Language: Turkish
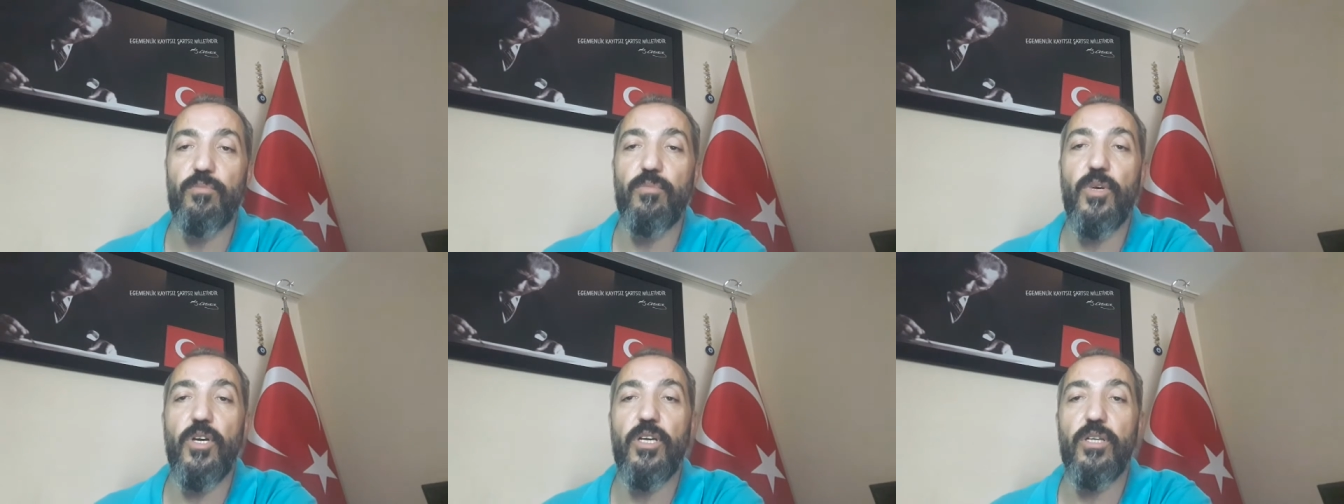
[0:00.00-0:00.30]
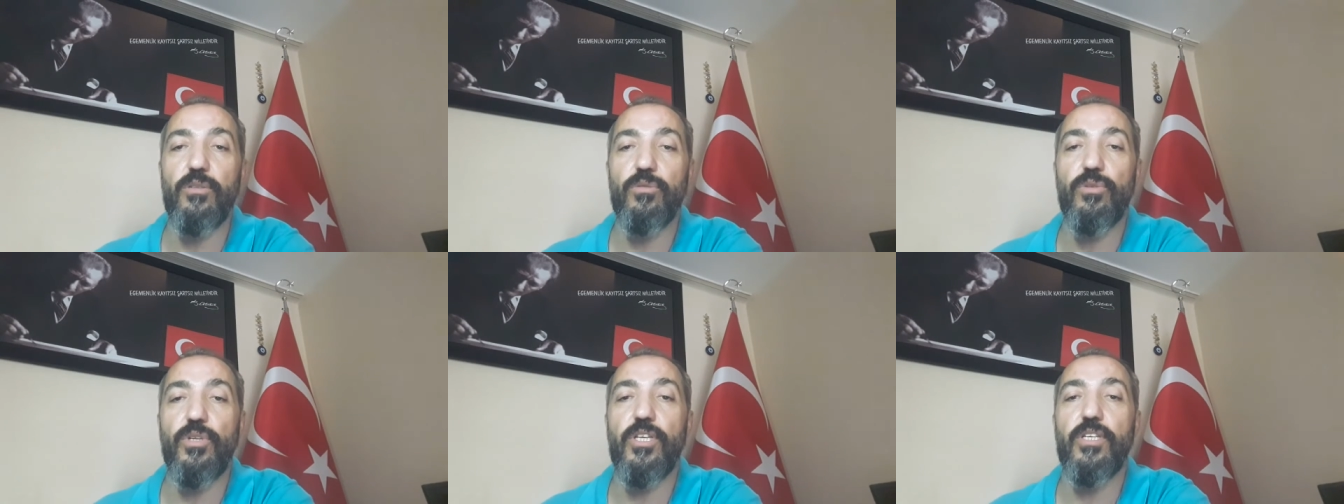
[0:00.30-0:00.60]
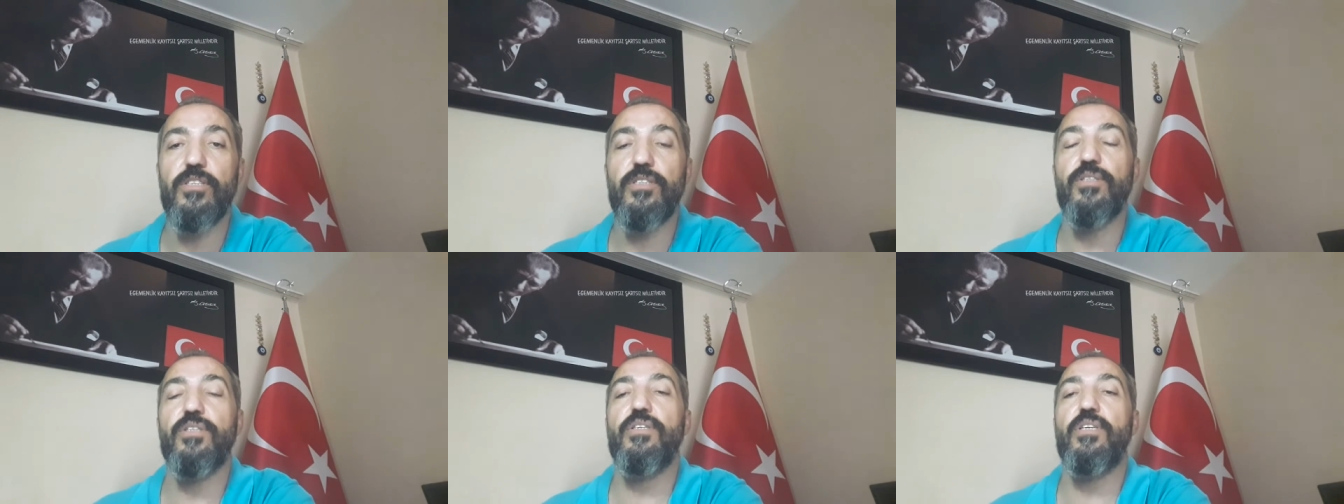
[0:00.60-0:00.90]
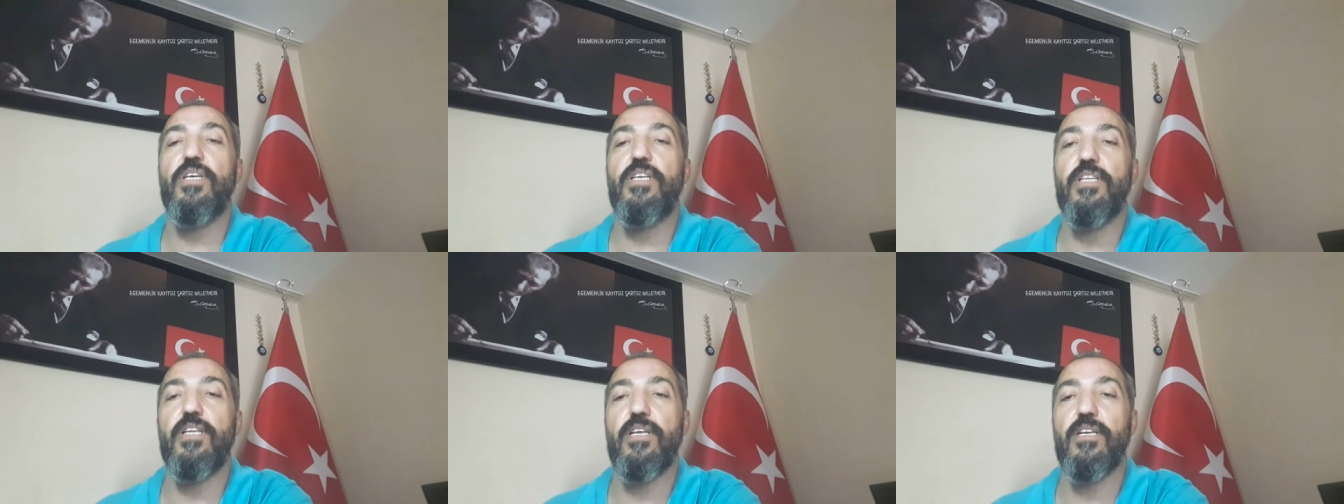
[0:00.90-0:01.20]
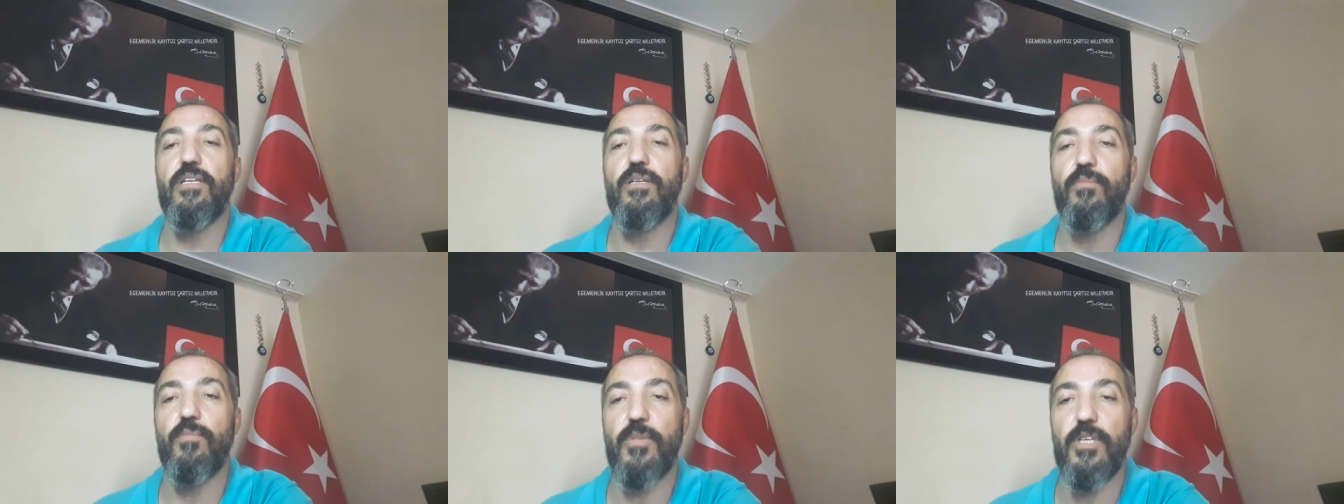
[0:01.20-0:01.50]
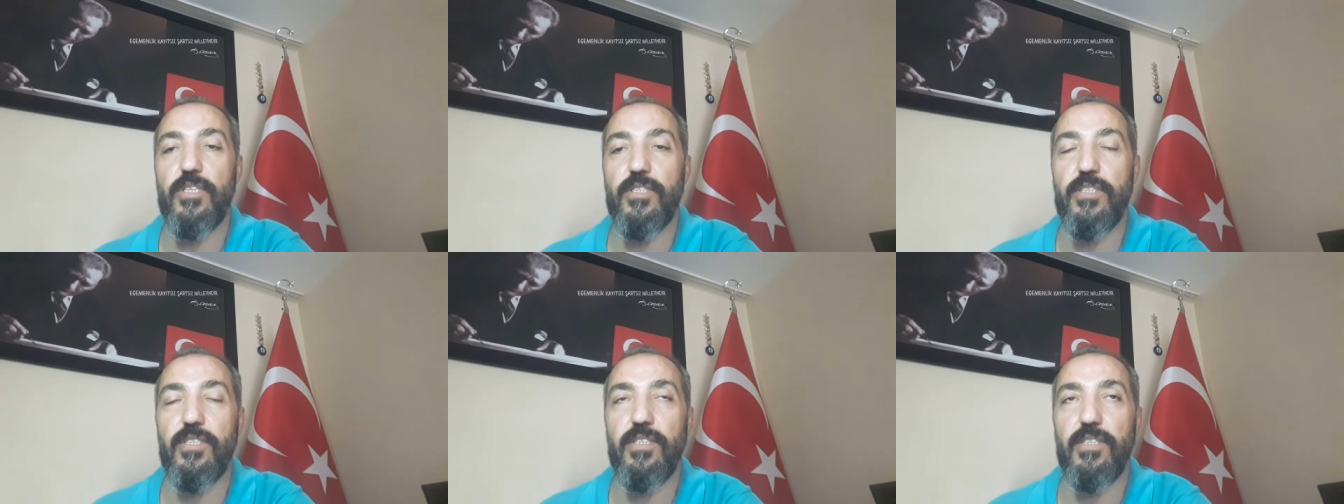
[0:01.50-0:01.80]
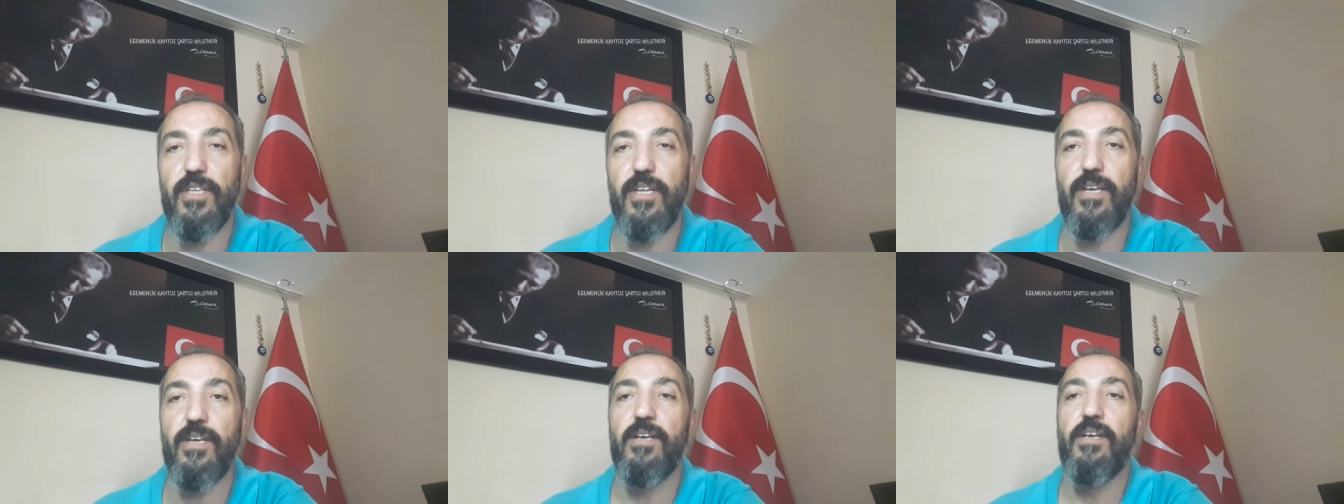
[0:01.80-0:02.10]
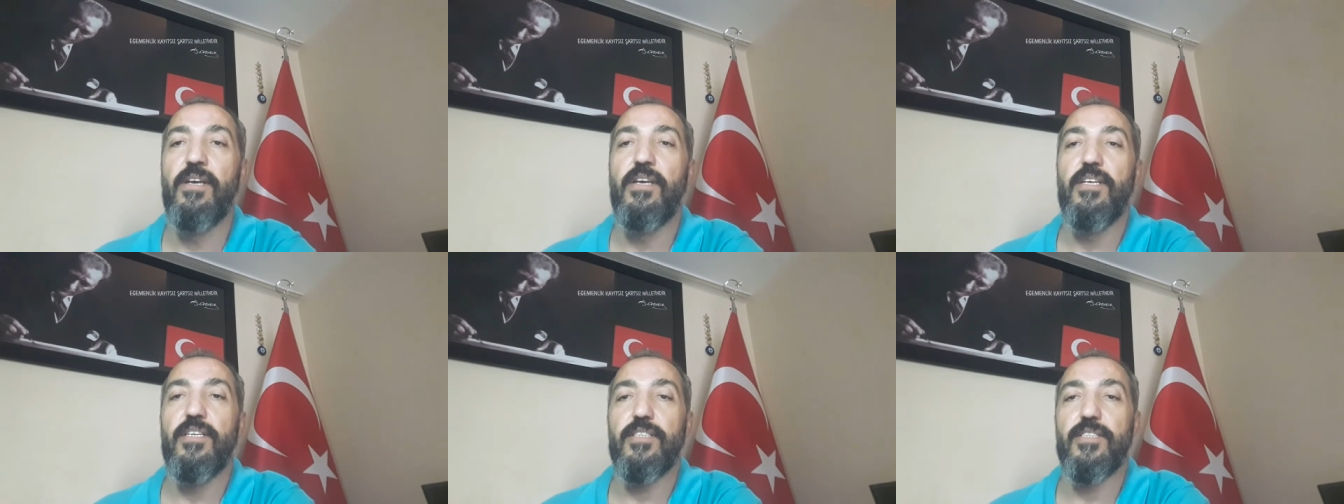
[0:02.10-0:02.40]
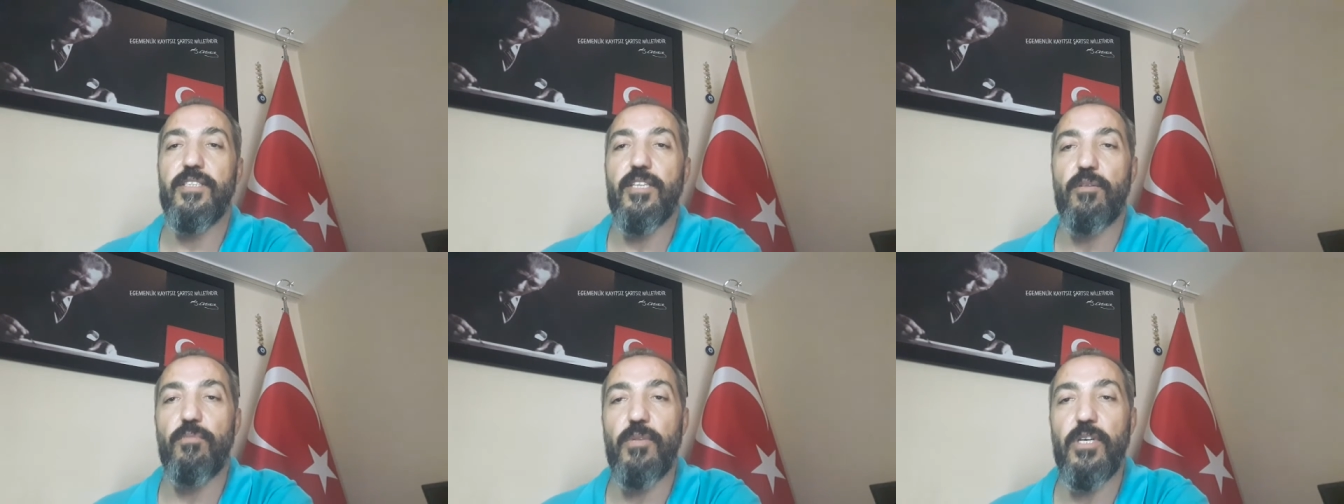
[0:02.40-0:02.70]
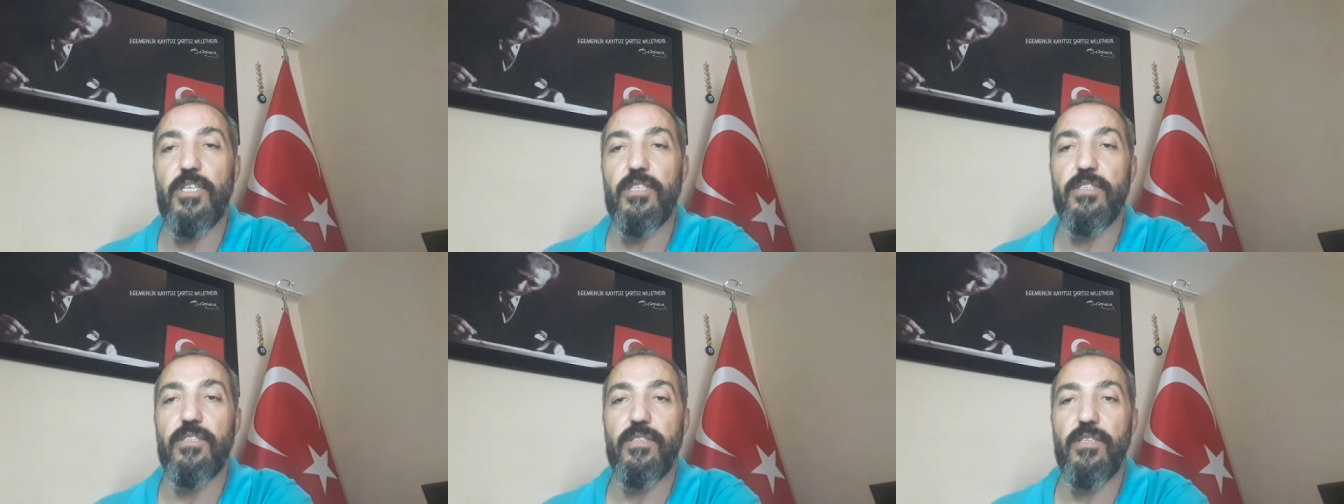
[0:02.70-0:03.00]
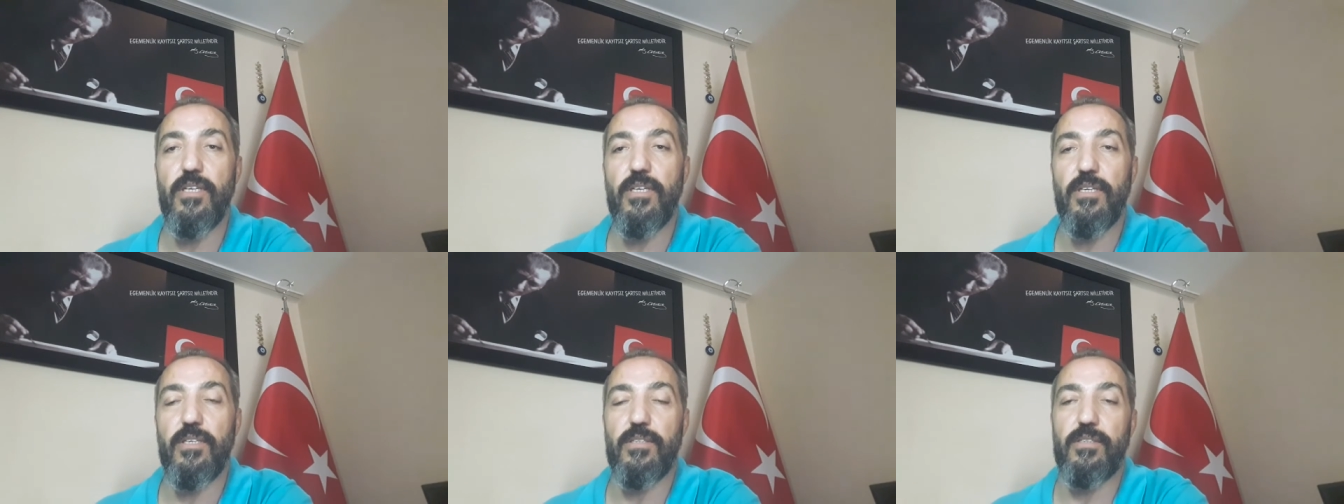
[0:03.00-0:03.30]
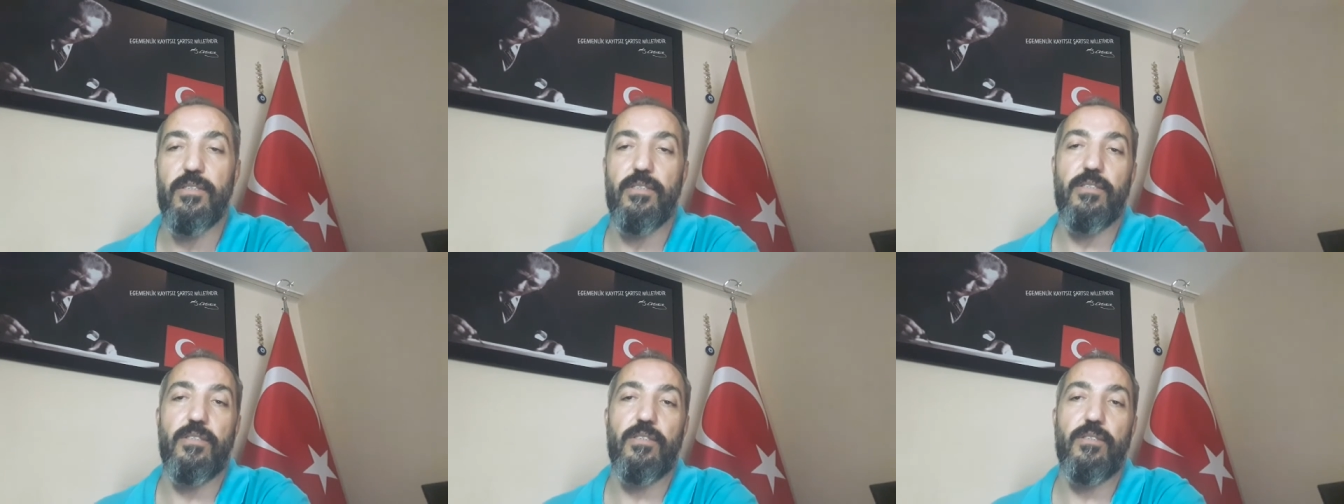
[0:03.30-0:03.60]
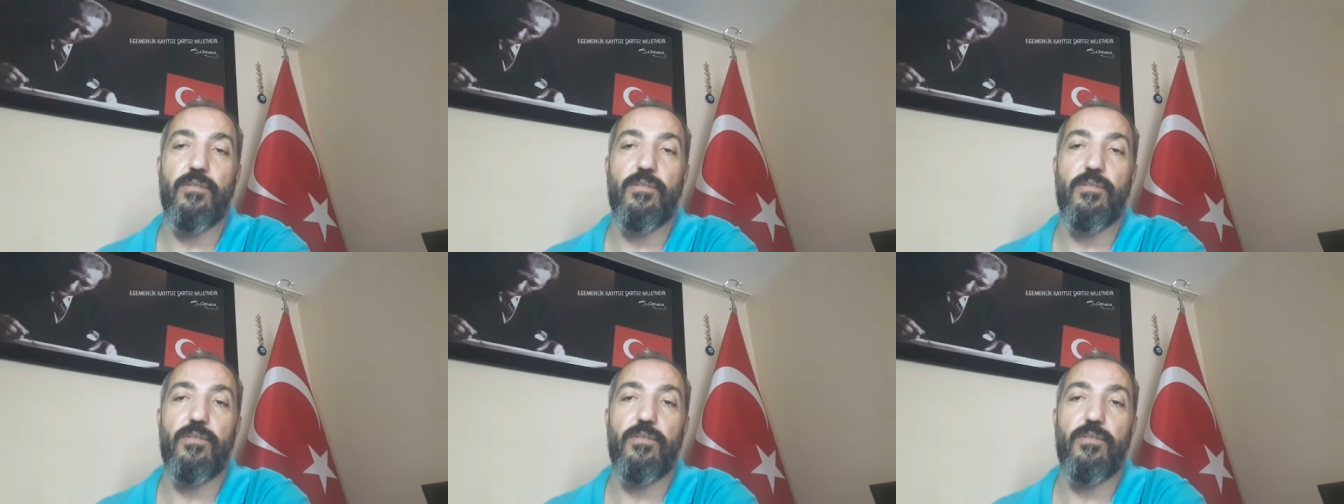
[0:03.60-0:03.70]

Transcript: mağduriyetinin giderilmesinde zamanında e,